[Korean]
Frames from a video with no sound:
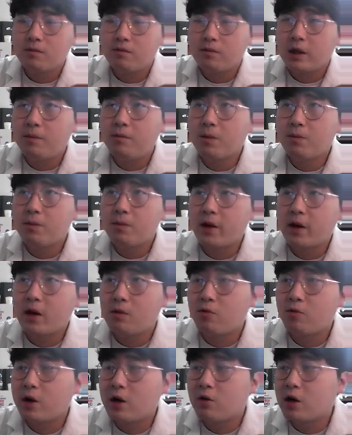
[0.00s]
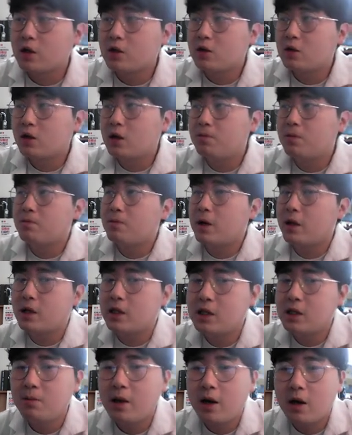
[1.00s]
깊은 바다를 뭐라고 하죠? 깊은 바다
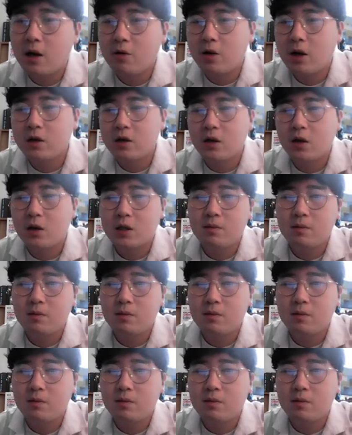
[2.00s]
심해라고 하죠.